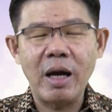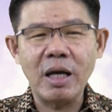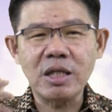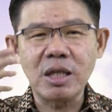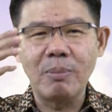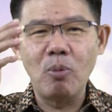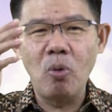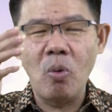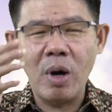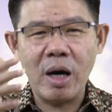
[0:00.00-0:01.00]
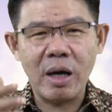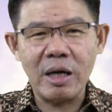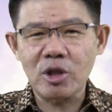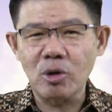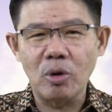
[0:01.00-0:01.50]
karena semua
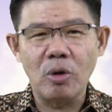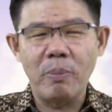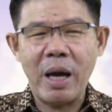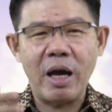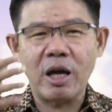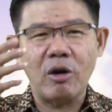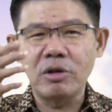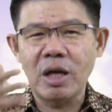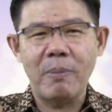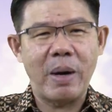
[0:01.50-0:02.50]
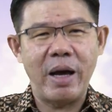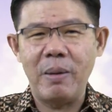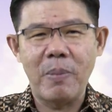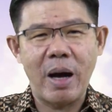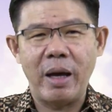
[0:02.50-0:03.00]
rasul backgroundnya
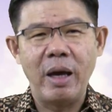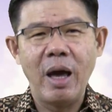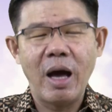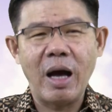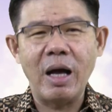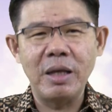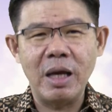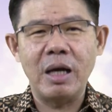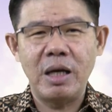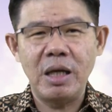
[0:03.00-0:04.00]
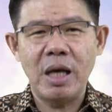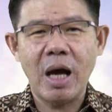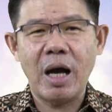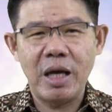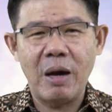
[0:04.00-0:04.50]
baik-baik. Hanya
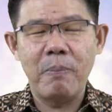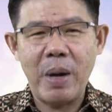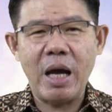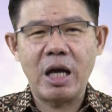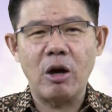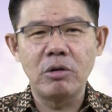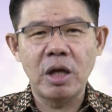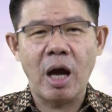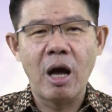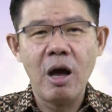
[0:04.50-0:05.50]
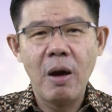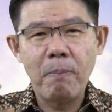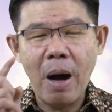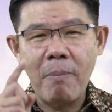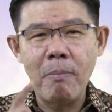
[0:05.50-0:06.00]
dia yang backgroundnya
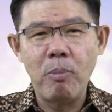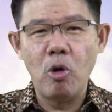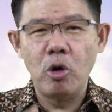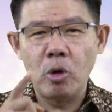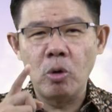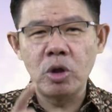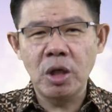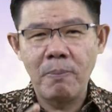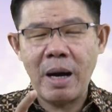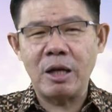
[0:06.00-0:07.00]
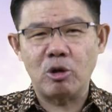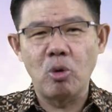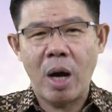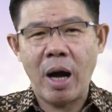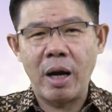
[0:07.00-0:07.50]
pembunuh jemaat
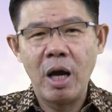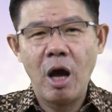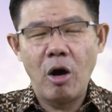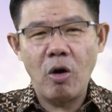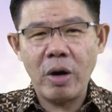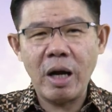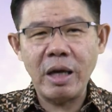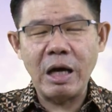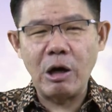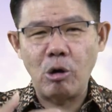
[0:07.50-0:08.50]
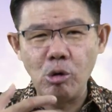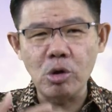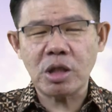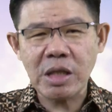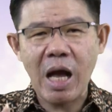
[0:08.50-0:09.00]
Tuhan. Orang yang
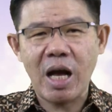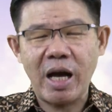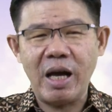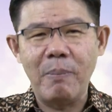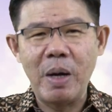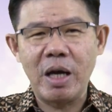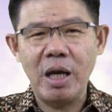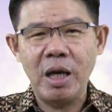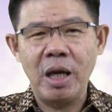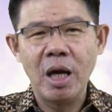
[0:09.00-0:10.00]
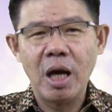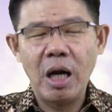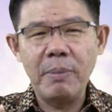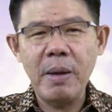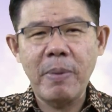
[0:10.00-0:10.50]
rusak kayak begini.
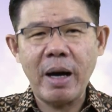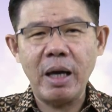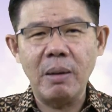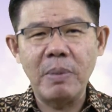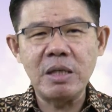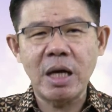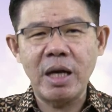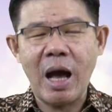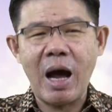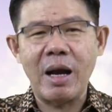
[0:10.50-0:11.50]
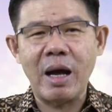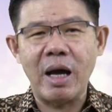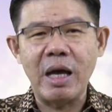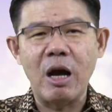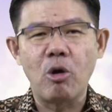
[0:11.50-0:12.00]
Lebih baik menjadi
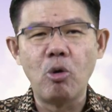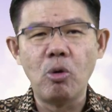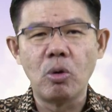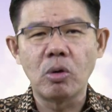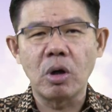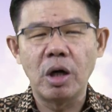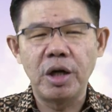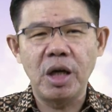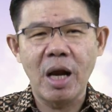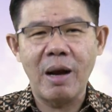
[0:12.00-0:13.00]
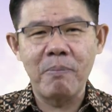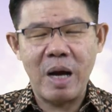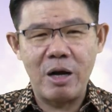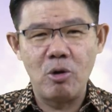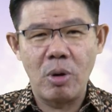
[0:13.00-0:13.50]
anak yang gugur di dalam
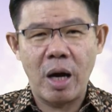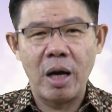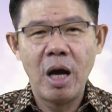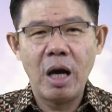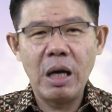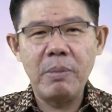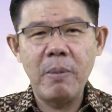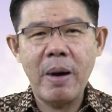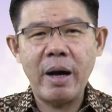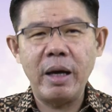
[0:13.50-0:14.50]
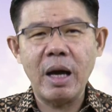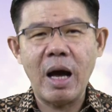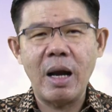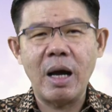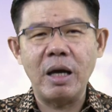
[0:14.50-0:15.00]
kandungan. Lebih baik
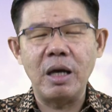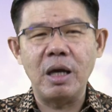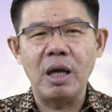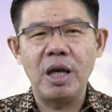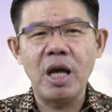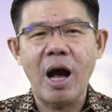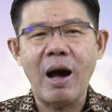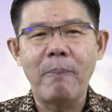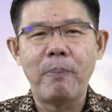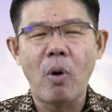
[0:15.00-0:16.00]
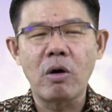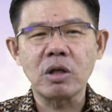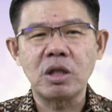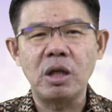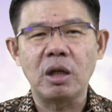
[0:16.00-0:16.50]
anak ini
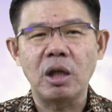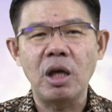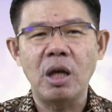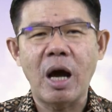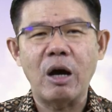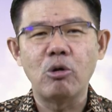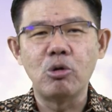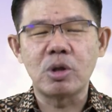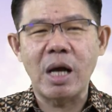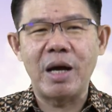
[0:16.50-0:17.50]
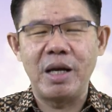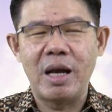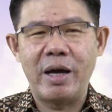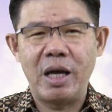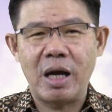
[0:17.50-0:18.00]
diaborsi, tidak usah
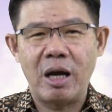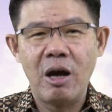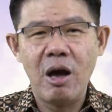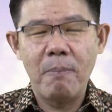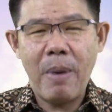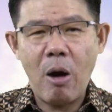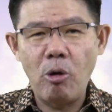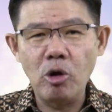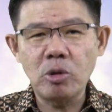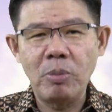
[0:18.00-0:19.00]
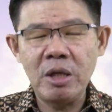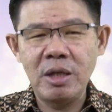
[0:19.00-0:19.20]
dilahirkan. Paulus